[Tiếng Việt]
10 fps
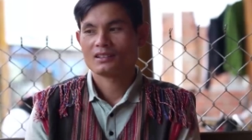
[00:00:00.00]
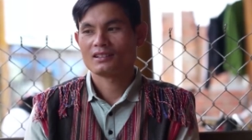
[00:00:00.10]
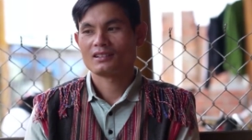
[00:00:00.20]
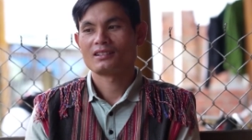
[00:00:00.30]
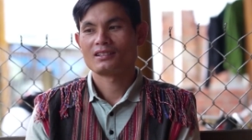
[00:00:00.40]

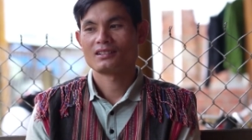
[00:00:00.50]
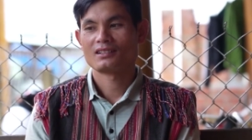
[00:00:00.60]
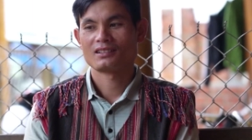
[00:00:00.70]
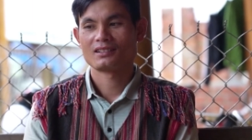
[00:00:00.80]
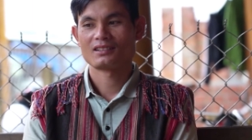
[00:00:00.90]
cao tuổi
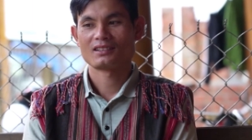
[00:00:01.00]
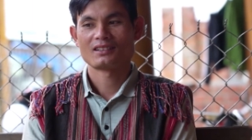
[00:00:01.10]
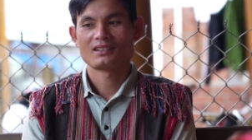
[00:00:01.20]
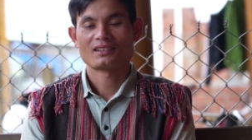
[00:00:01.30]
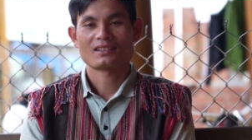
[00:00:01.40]
nhưng
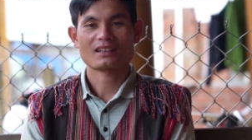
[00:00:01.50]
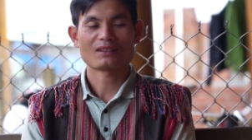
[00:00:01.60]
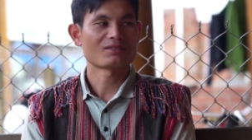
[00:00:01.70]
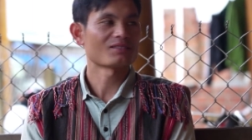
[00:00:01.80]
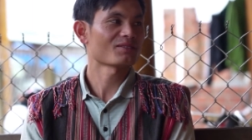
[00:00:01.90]
vẫn nhiệt
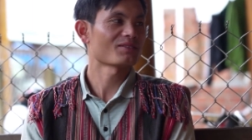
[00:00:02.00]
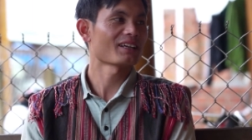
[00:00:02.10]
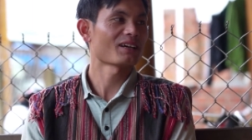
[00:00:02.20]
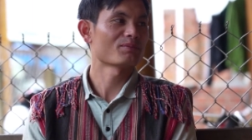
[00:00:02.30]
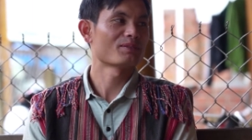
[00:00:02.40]
tình tham gia
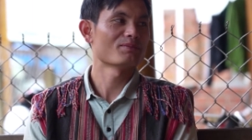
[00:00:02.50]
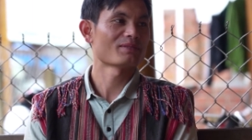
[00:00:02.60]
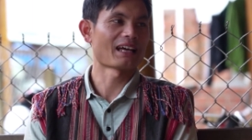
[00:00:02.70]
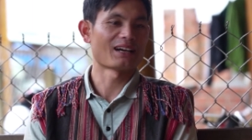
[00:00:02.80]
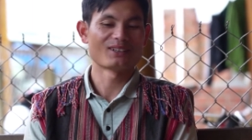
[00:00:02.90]
công tác cơ sở,